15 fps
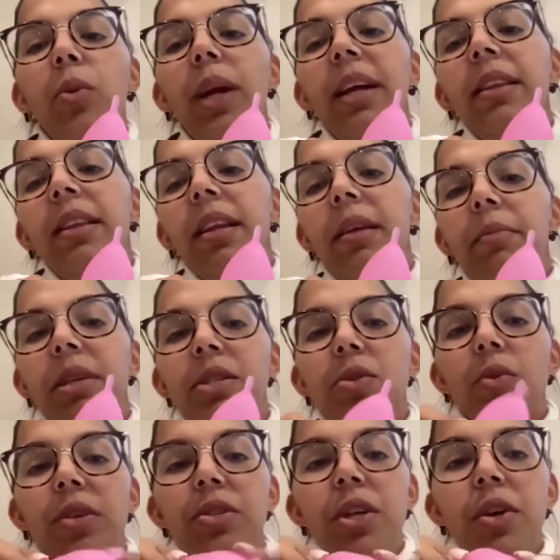durante la
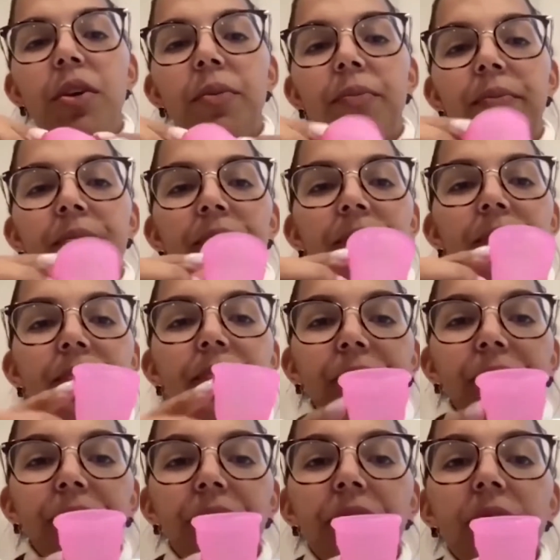menstruación.
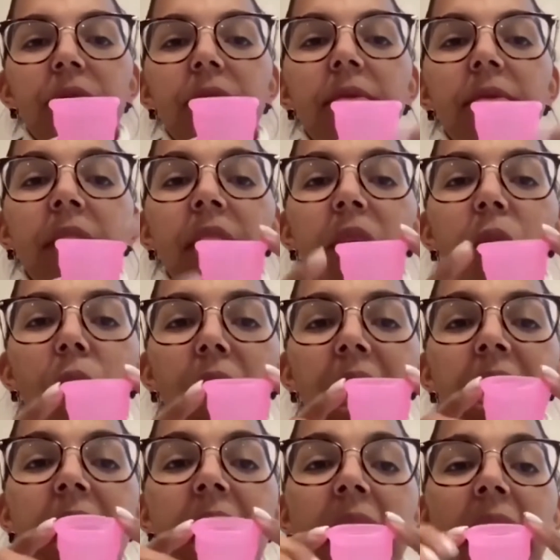¿Ok?
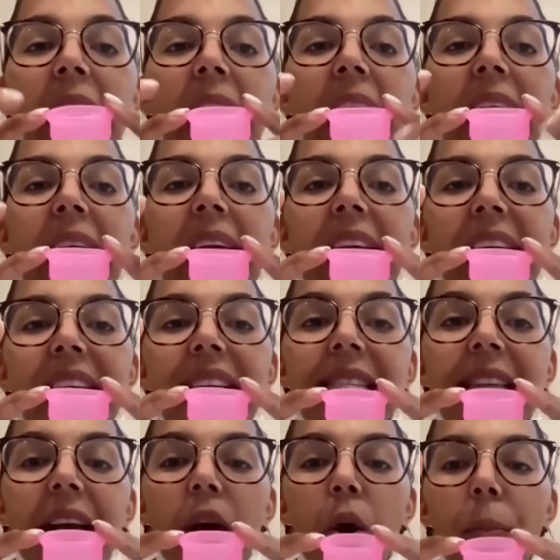
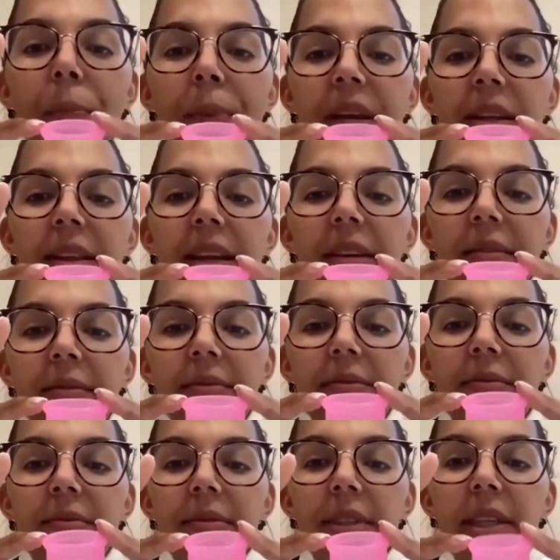Esta copita,
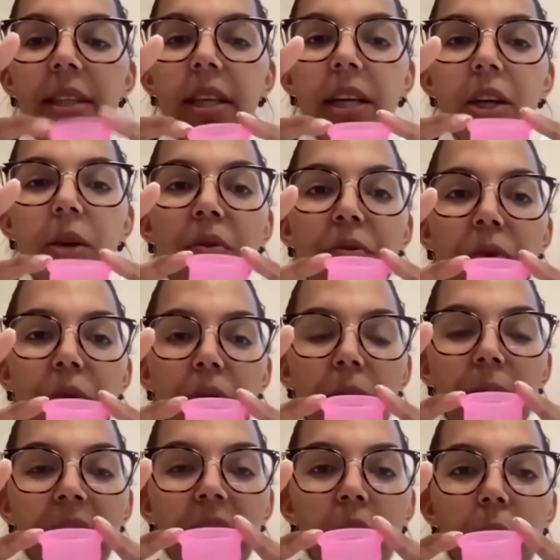que tiene como
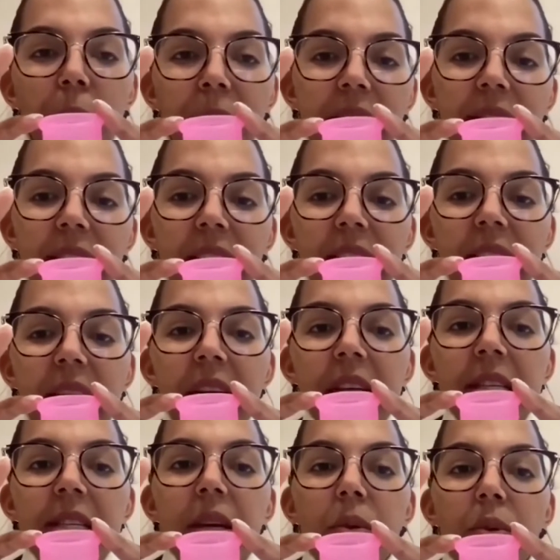forma de copita,
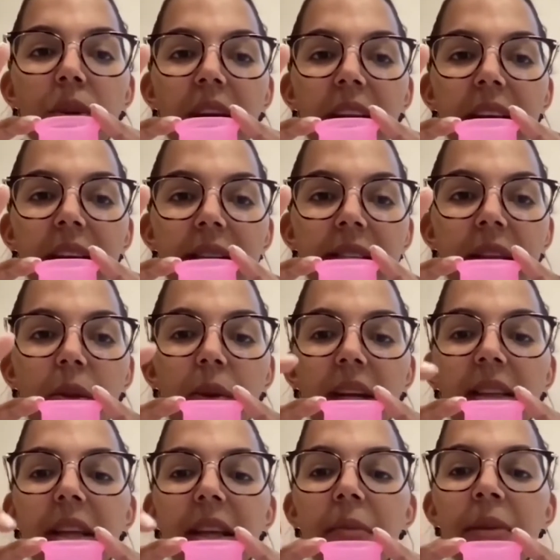se utiliza
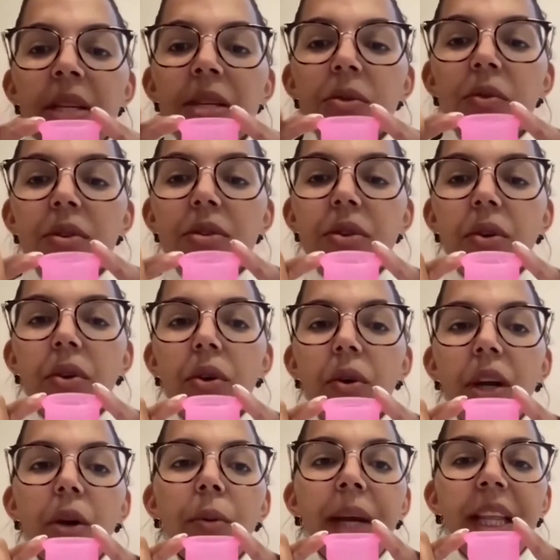durante la menstruación
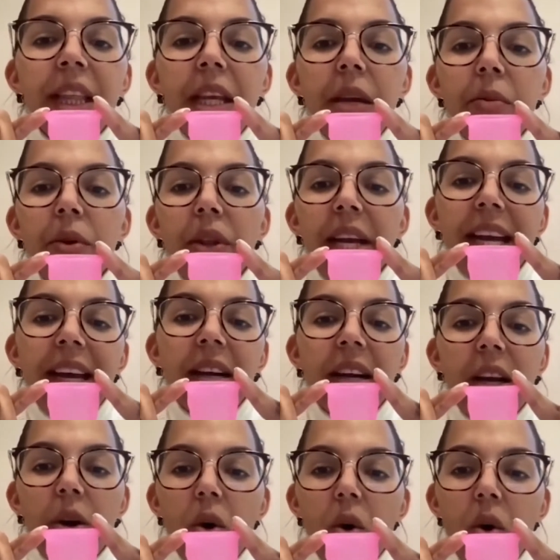con el objetivo de que
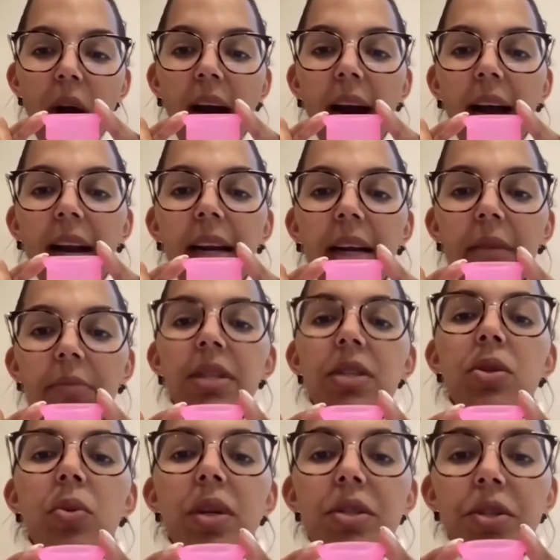recoja la
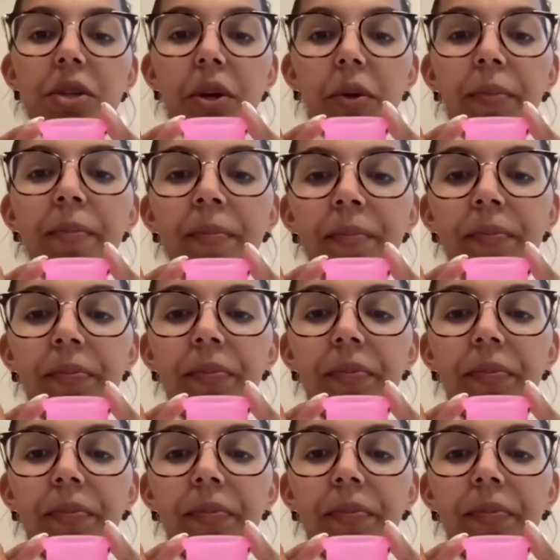menstruación